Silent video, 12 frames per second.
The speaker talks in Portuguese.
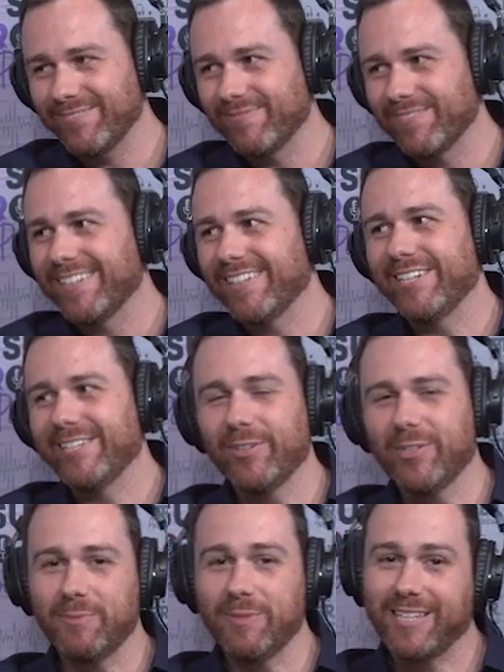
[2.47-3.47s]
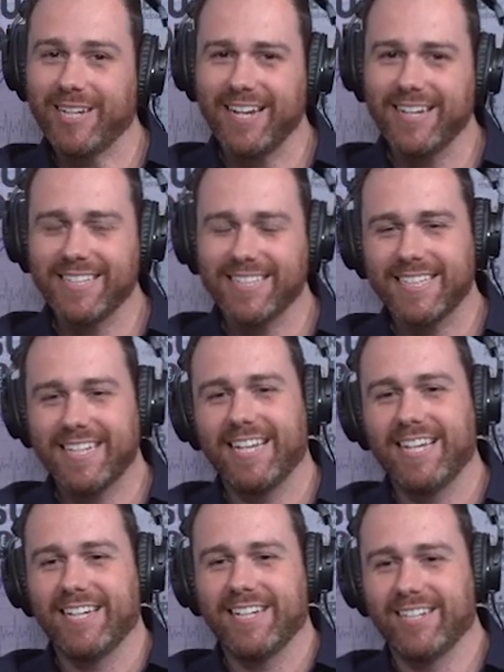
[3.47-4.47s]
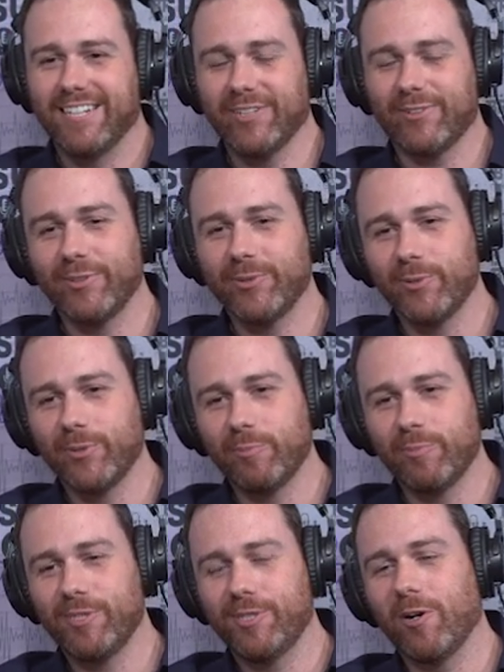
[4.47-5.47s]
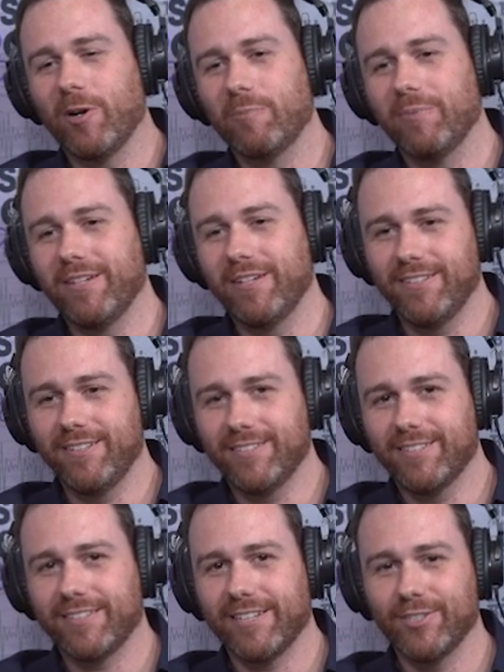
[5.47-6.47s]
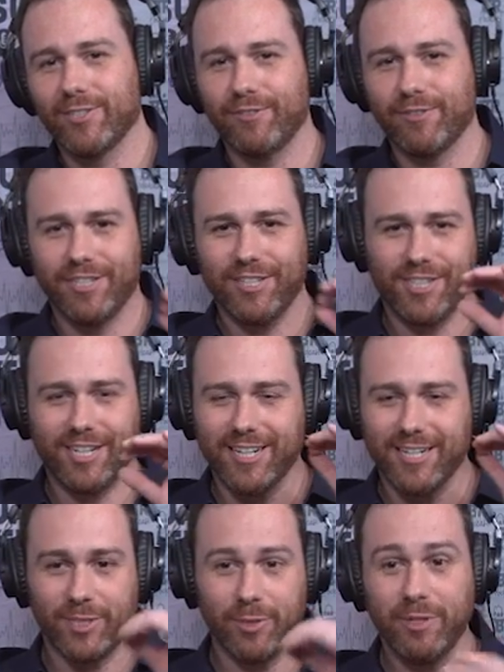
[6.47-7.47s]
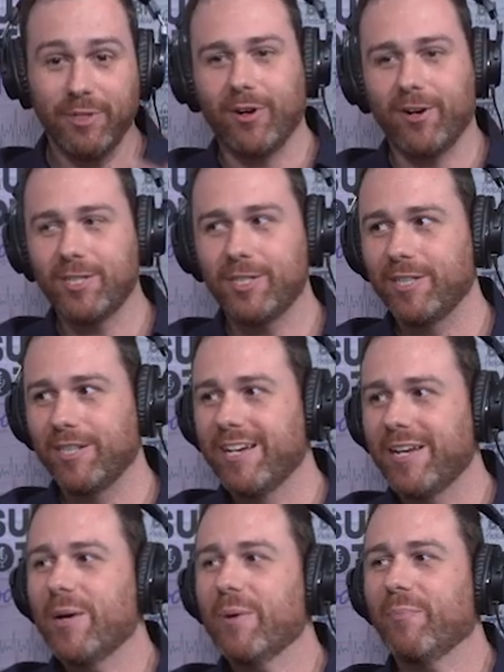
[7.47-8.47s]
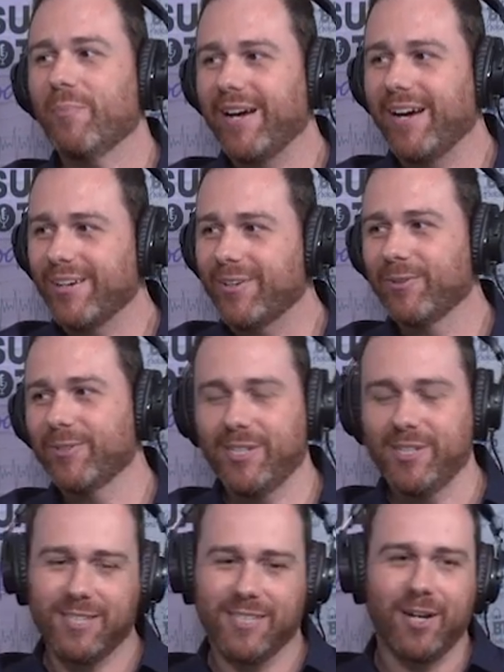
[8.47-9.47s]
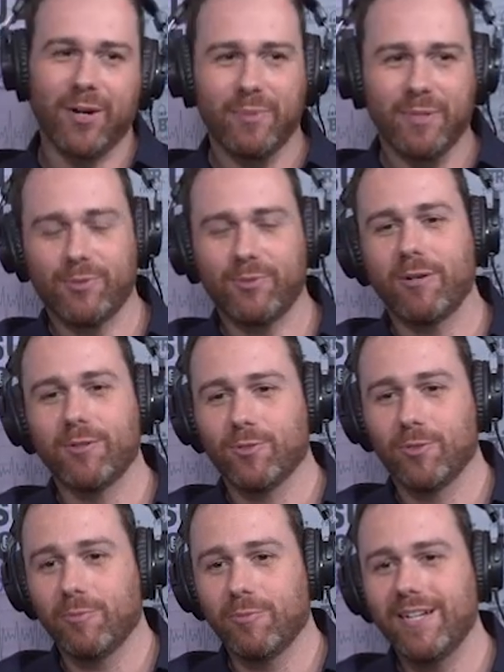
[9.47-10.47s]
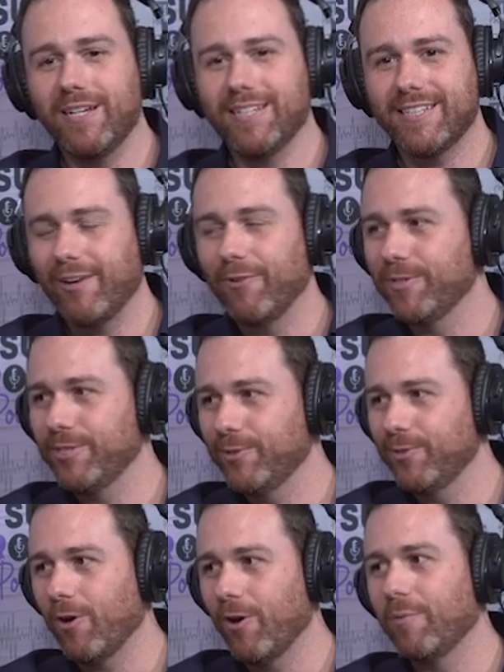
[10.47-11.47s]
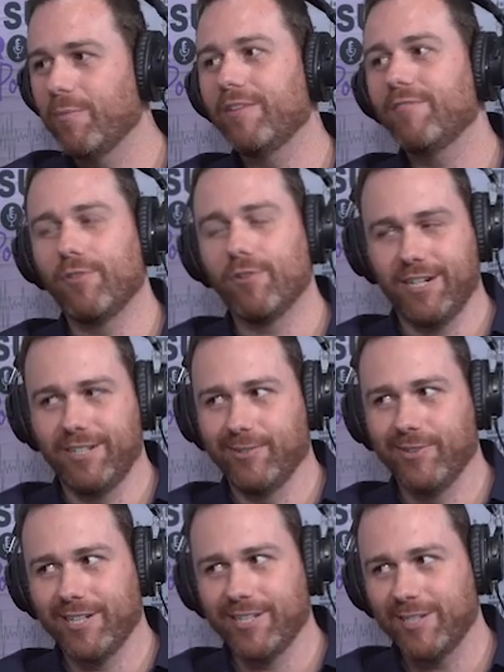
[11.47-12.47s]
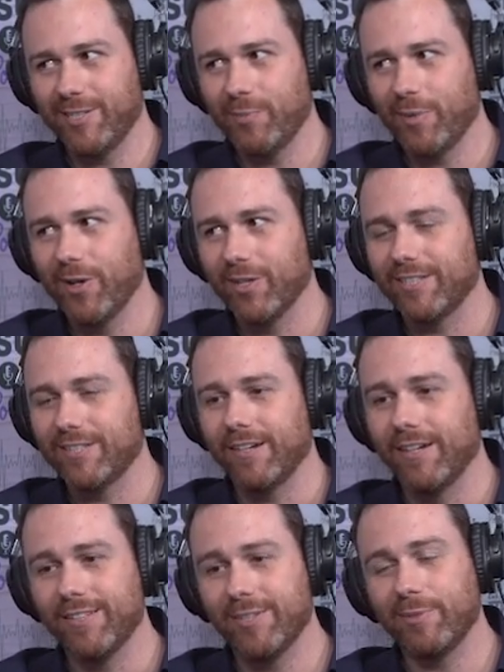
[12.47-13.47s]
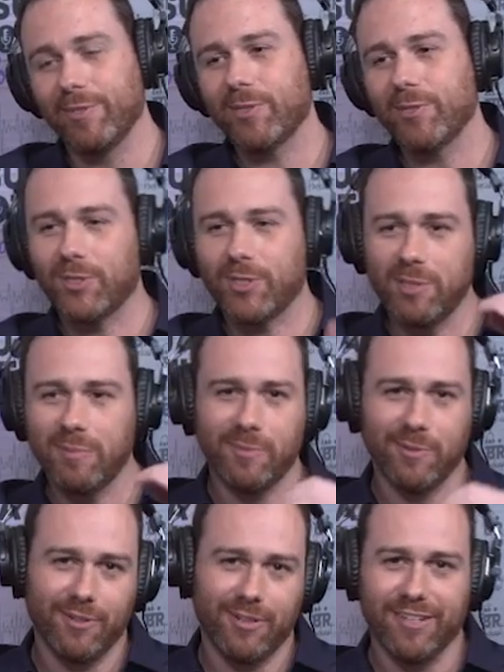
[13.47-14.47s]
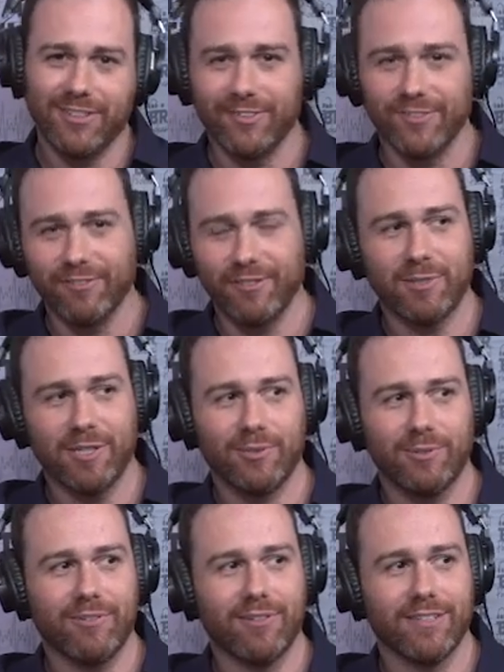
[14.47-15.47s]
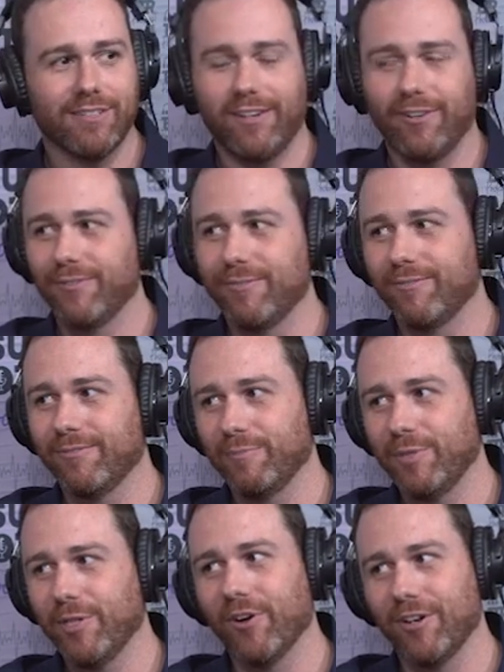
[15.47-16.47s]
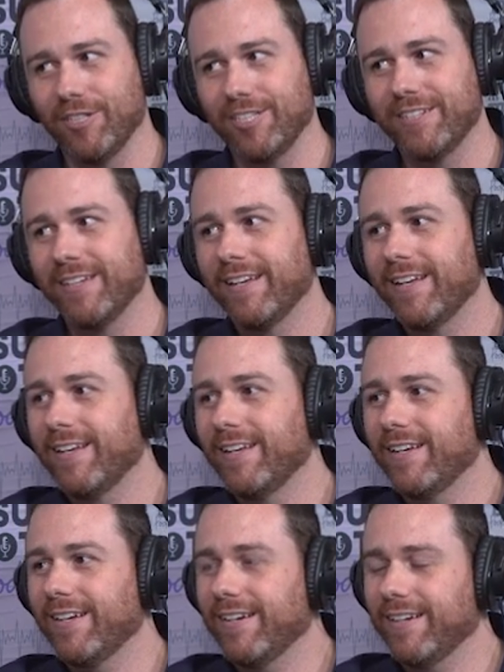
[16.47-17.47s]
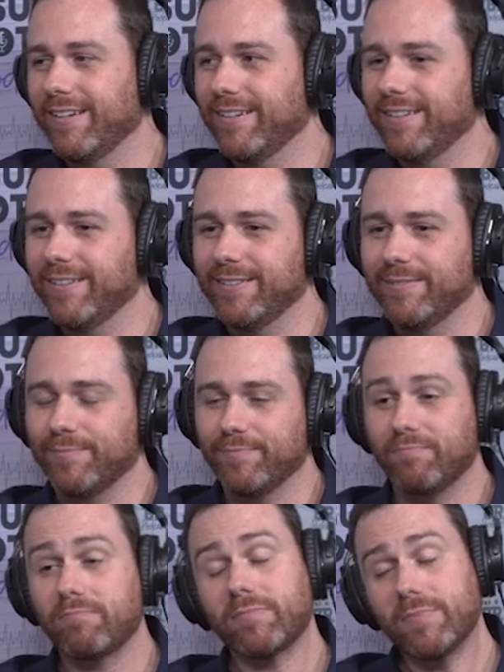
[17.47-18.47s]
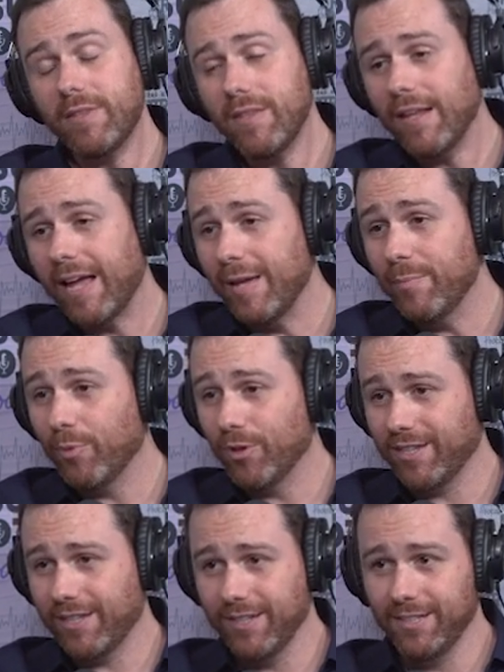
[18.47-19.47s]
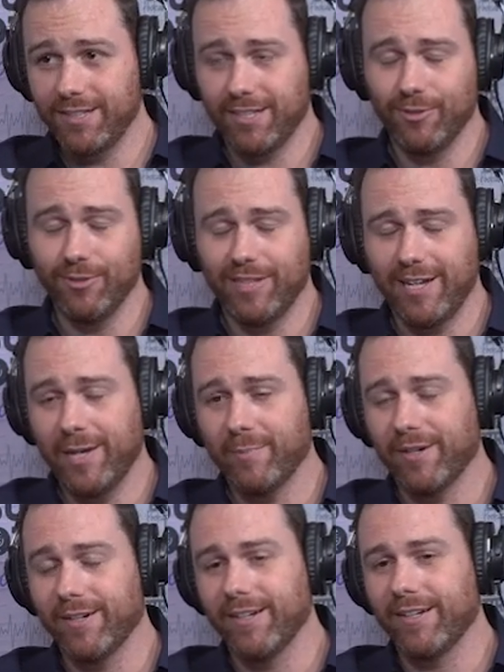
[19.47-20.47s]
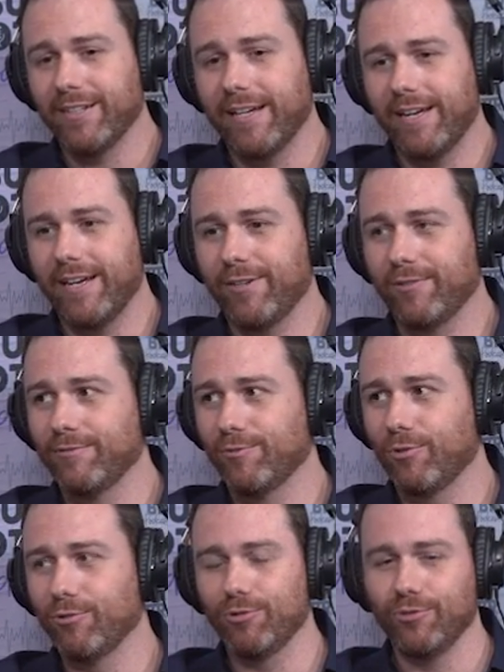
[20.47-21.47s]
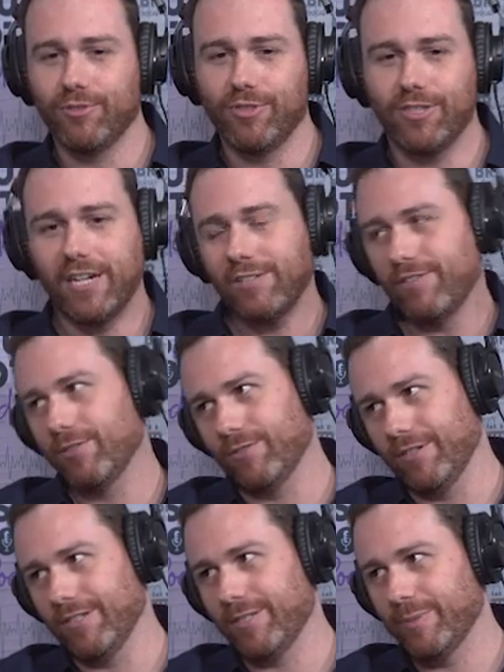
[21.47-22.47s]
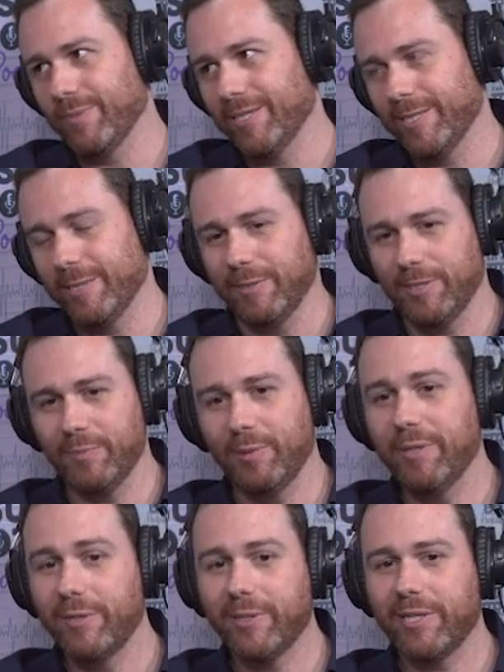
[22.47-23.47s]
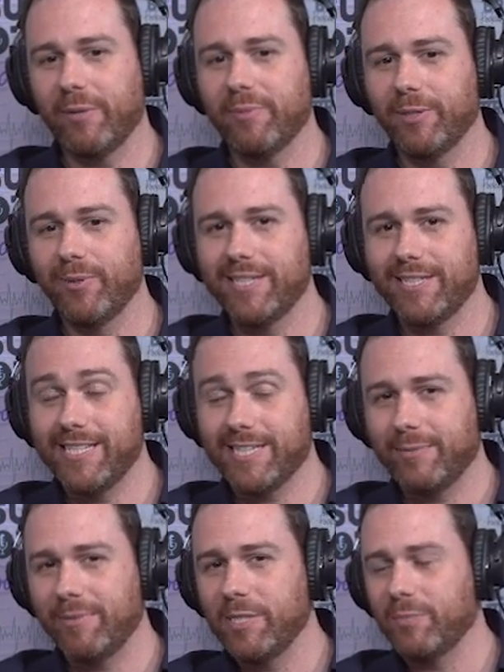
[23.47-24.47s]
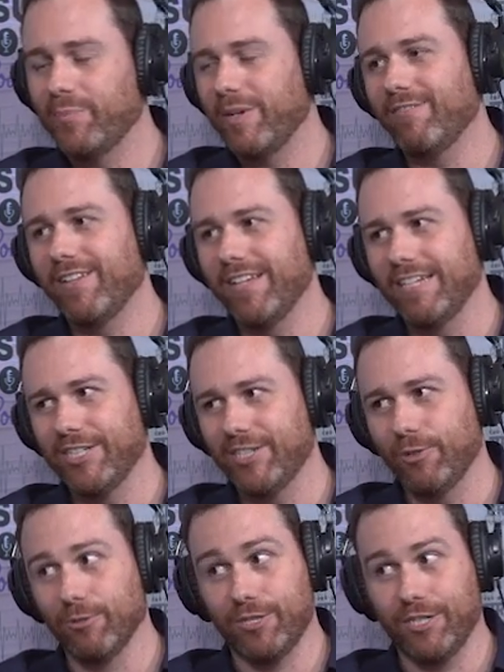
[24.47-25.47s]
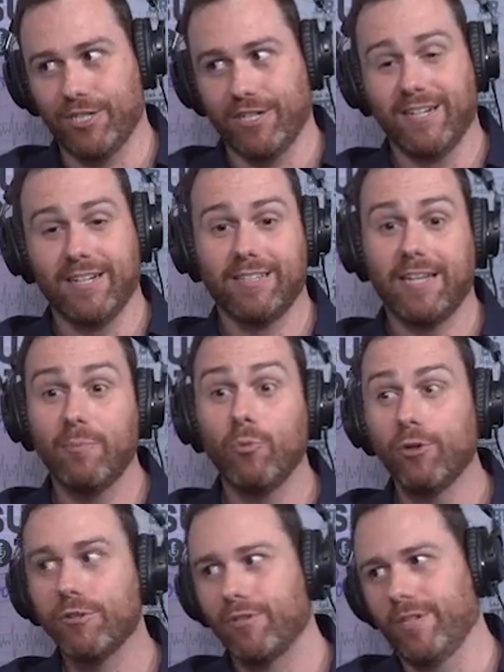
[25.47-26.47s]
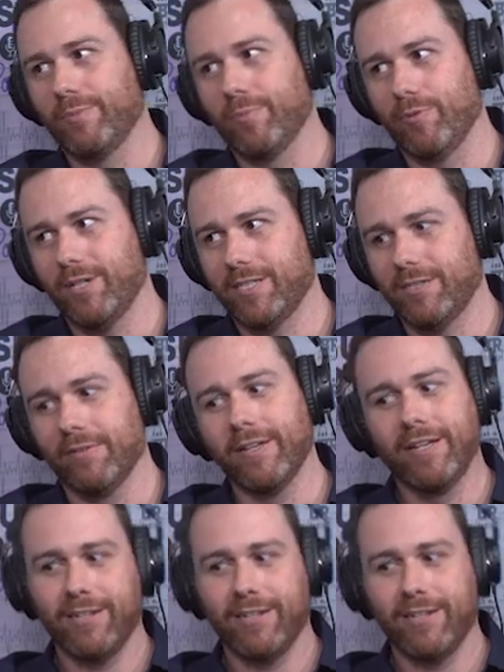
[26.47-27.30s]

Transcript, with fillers: Sim. Em 2003, uh, ah, quando um grupo de homens resolveu deixar crescer o bigode para conscientizar o pessoal sobre a saúde do homem, focando no câncer de próstata. Então, por isso que o símbolo lá do Novembro Azul é um, é um bigode. Tá. Uh, a importância do tema é um conjunto de três fatores, basicamente. Primeiro, que é uma doença extremamente prevalente, ou seja, tem muito na população.